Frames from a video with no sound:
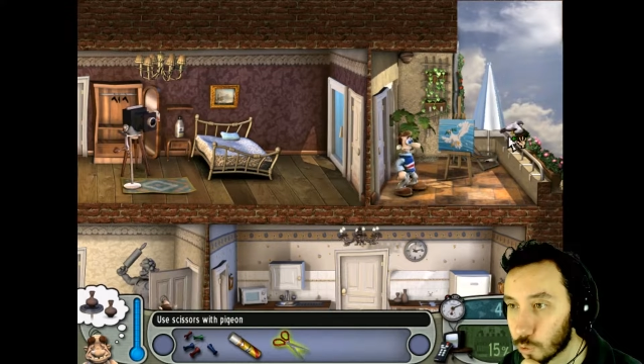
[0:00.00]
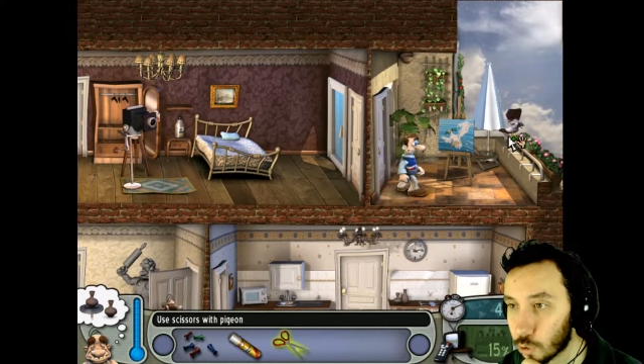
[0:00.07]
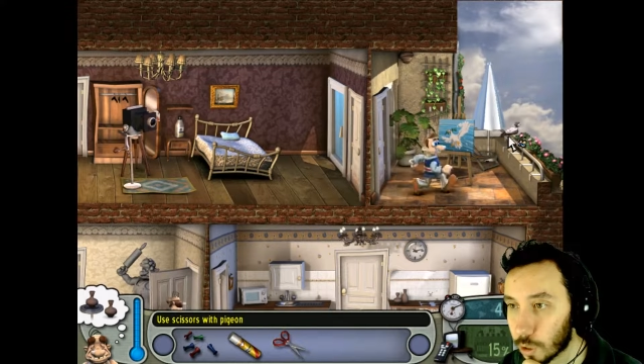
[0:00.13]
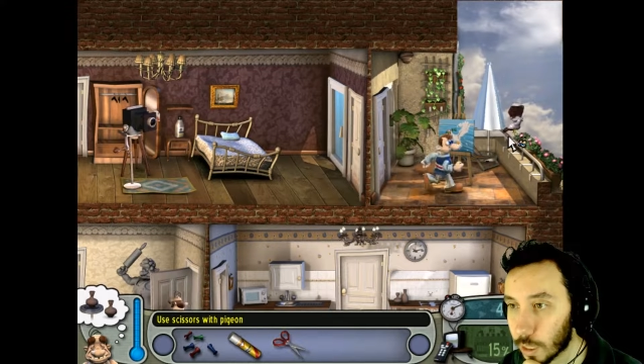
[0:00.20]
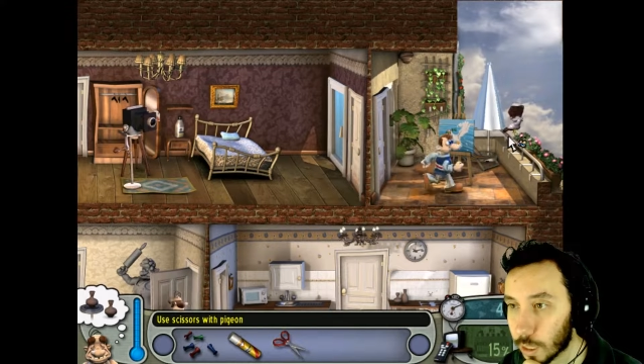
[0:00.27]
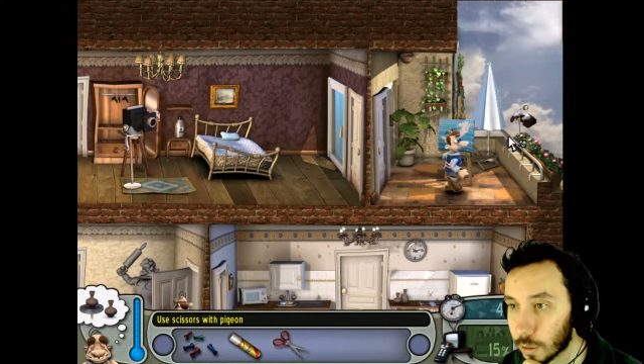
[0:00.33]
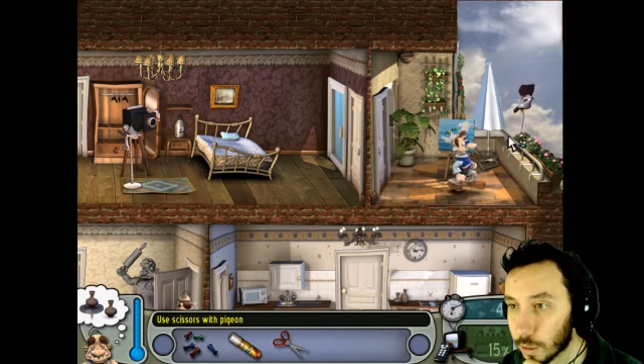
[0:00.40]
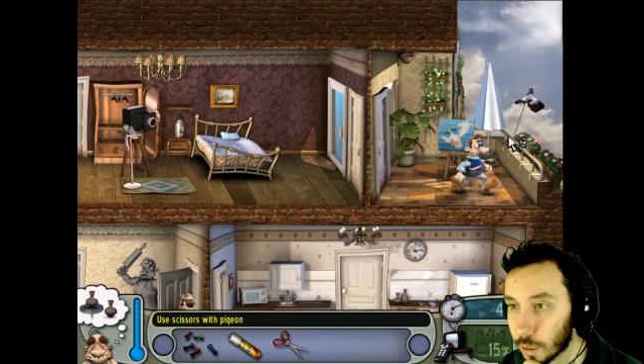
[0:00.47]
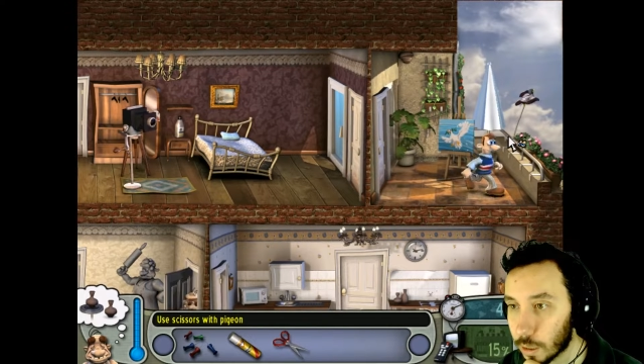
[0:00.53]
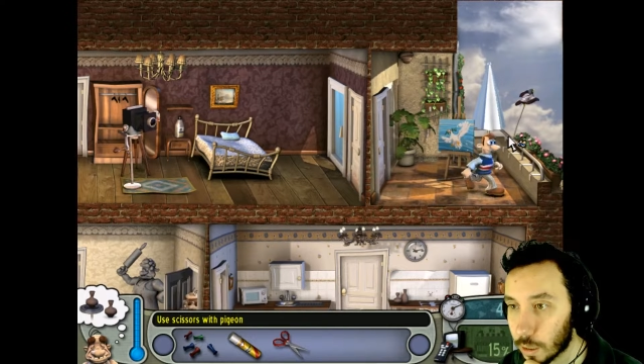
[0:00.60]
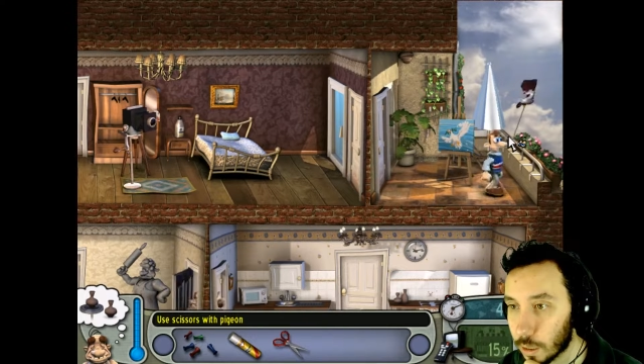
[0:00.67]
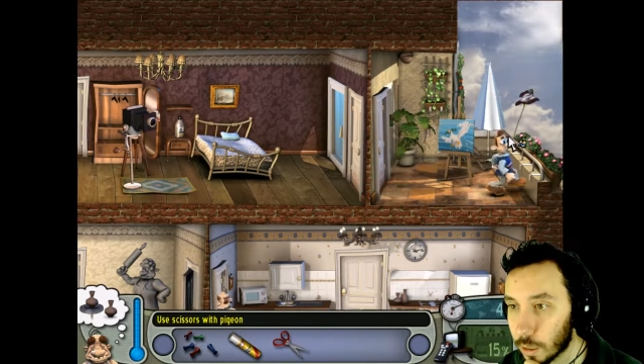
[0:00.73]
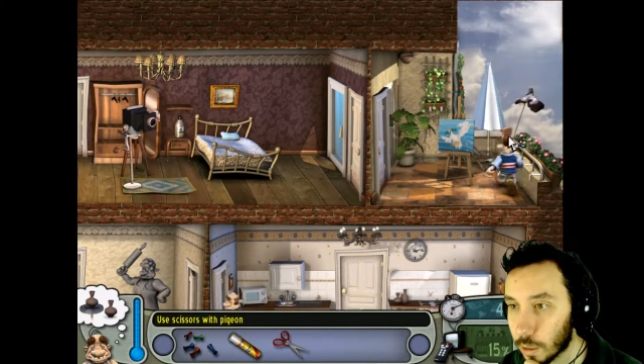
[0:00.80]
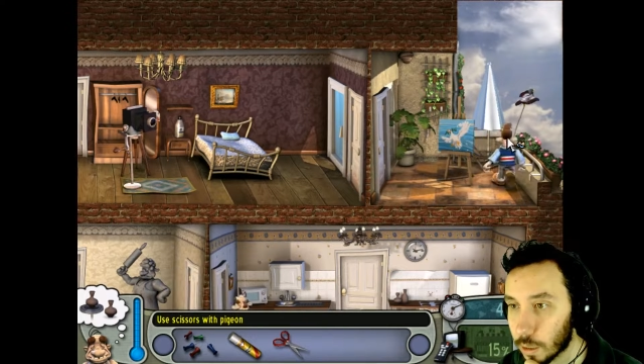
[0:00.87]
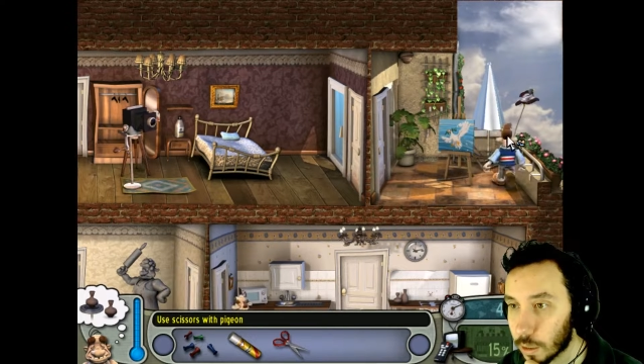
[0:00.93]
şuralarda.
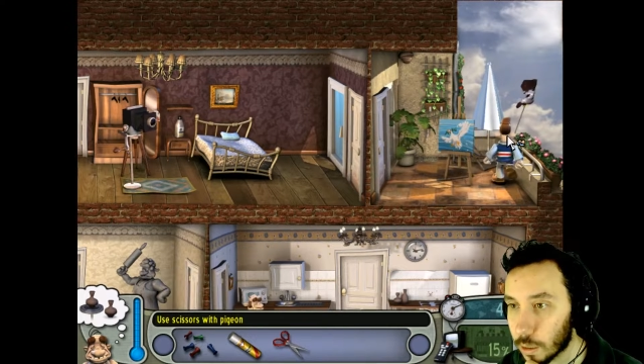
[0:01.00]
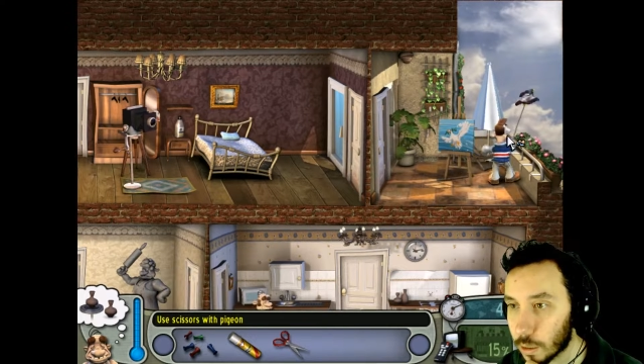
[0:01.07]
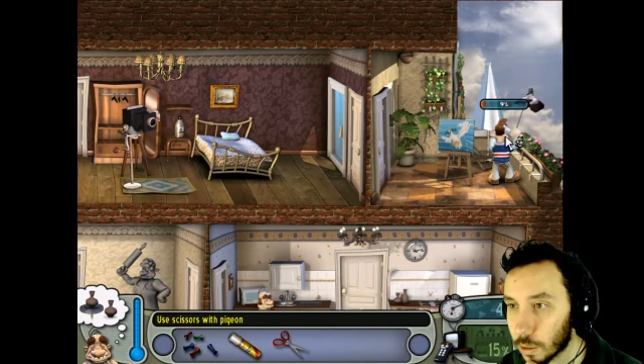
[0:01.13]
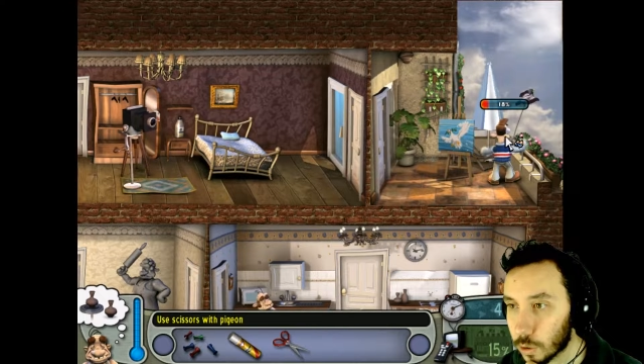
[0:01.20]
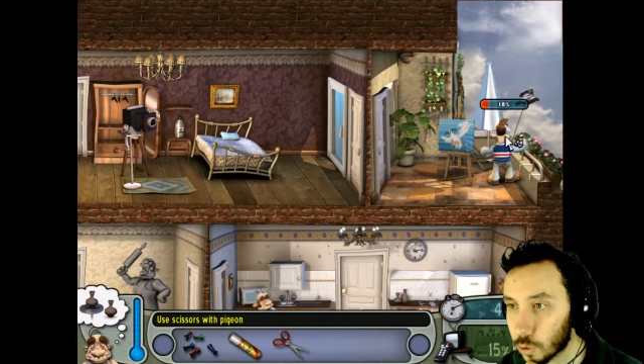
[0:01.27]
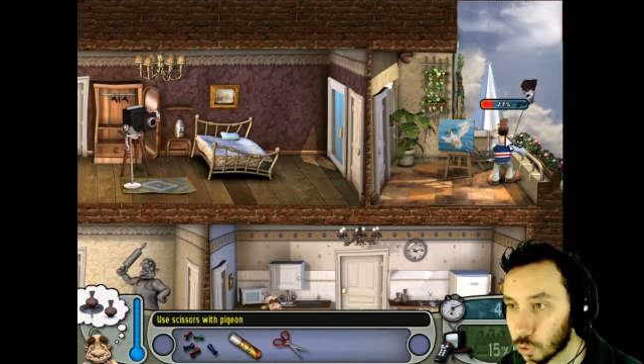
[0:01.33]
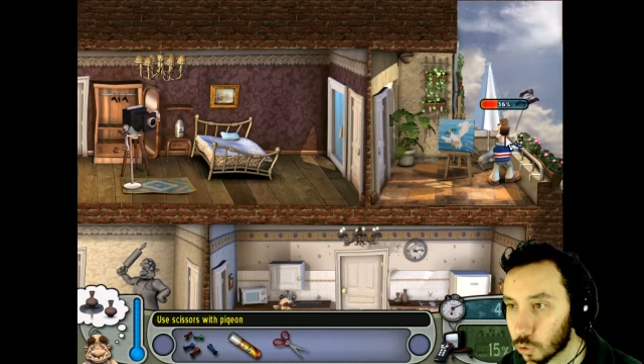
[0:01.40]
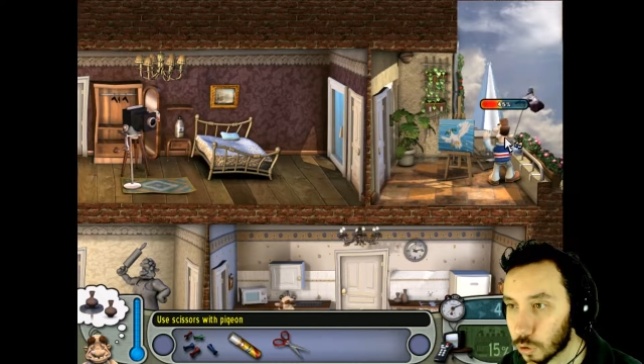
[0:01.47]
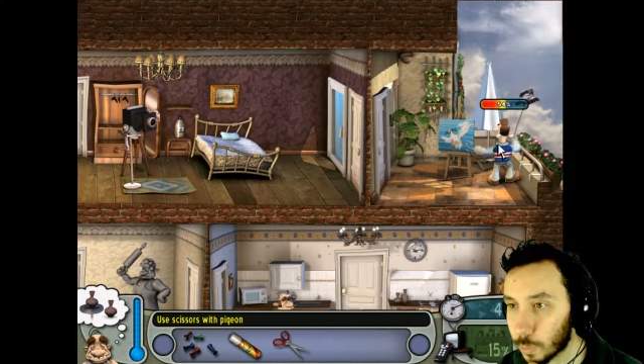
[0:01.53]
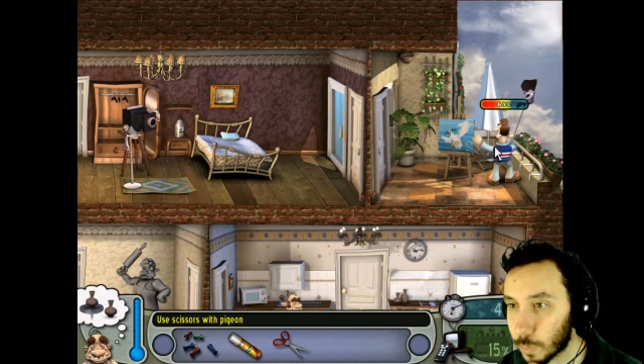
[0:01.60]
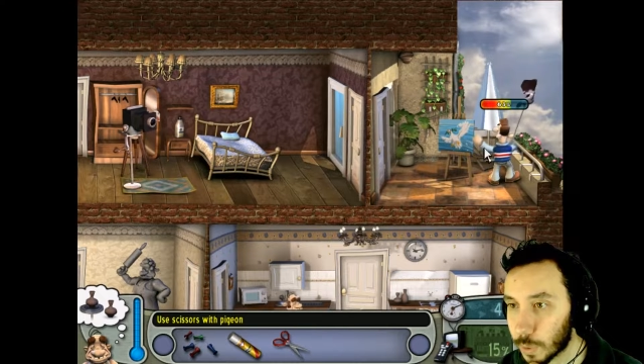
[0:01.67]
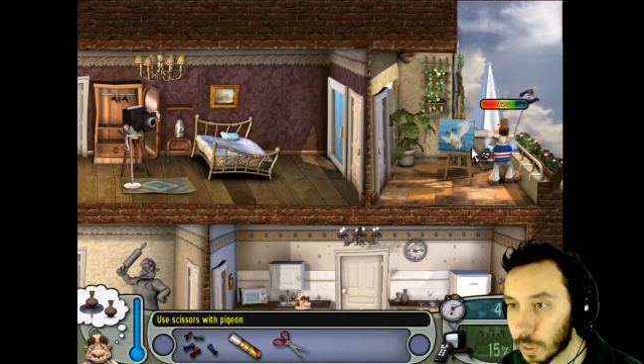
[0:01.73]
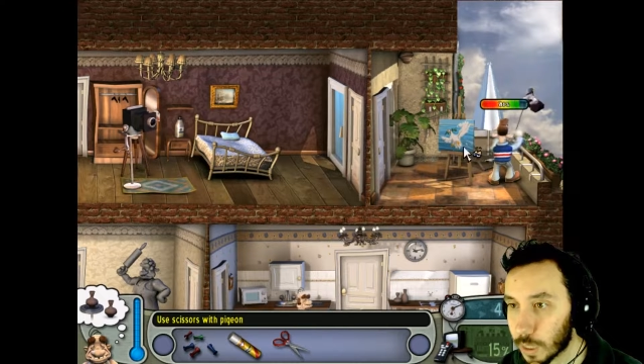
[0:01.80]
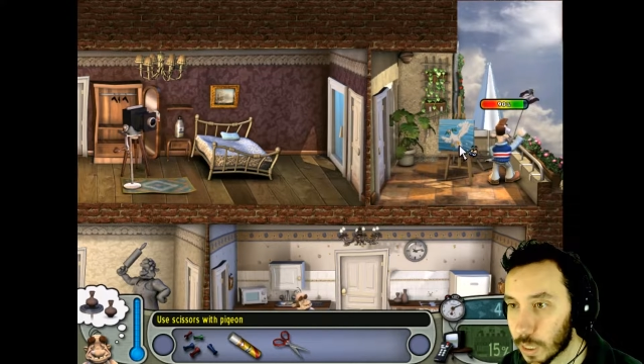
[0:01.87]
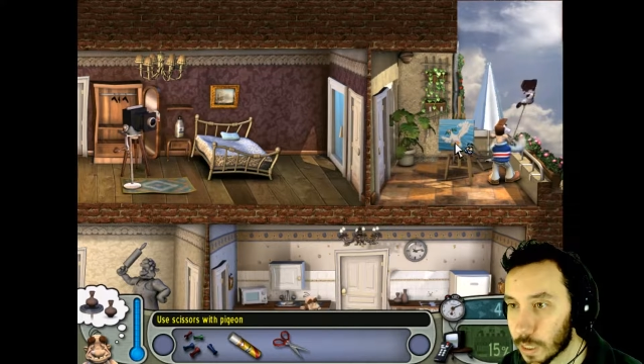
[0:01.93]
Şunun
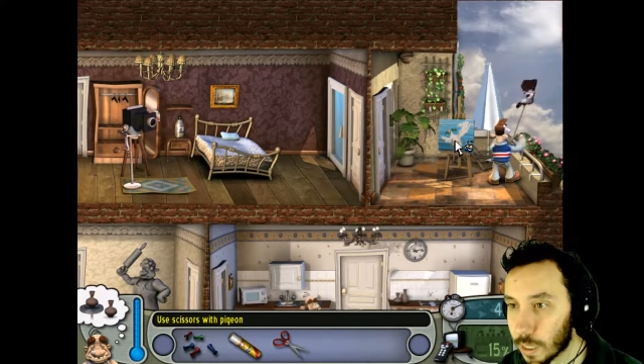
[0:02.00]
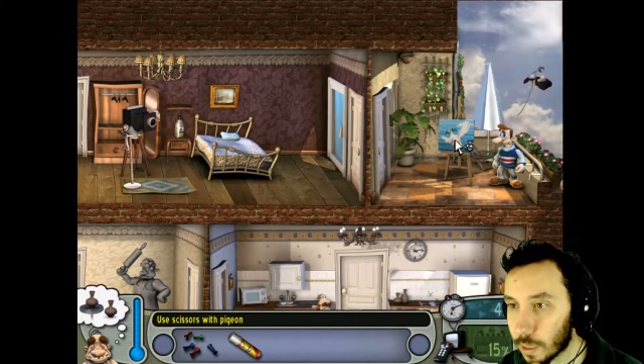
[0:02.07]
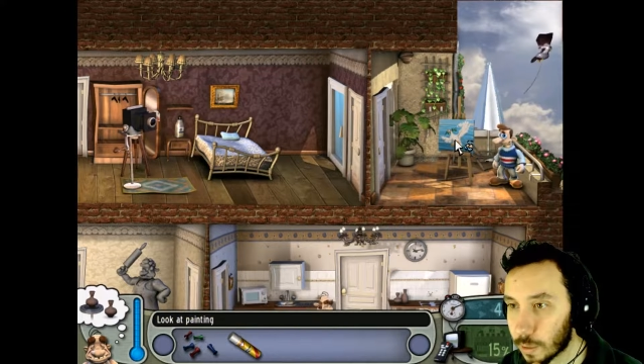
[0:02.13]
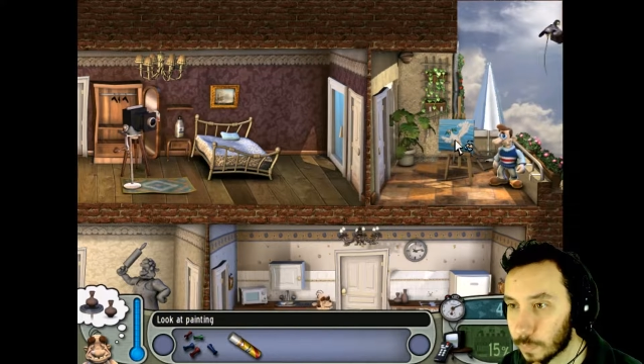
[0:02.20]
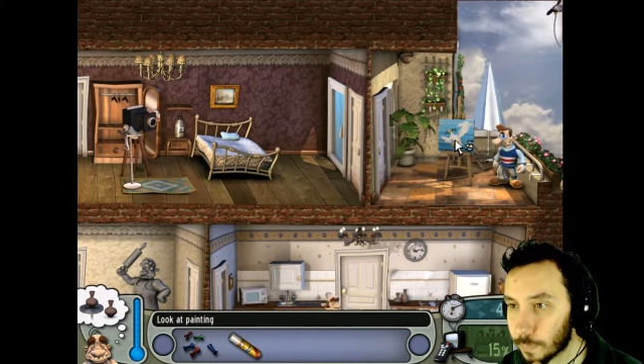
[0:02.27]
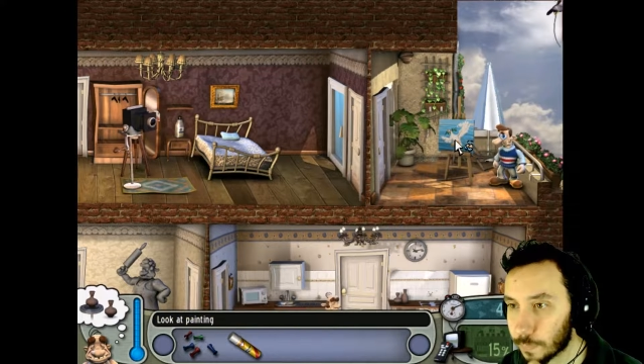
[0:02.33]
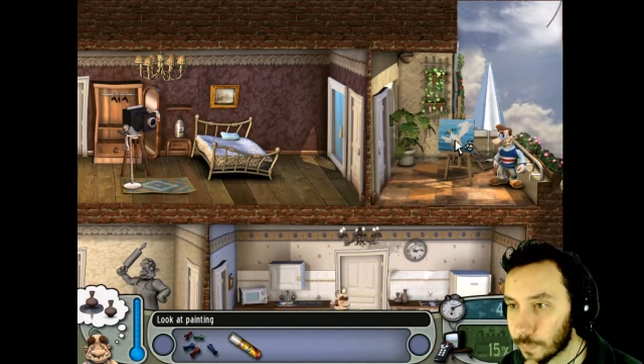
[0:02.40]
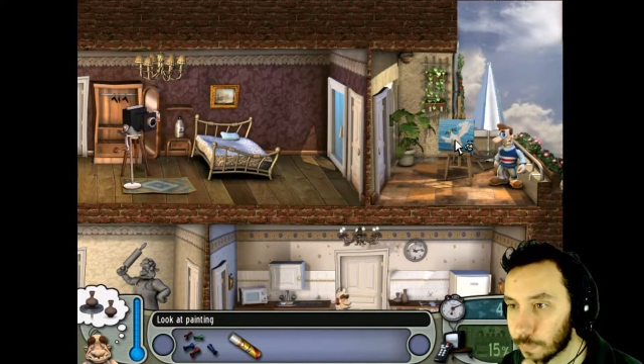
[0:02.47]
ipini keselim.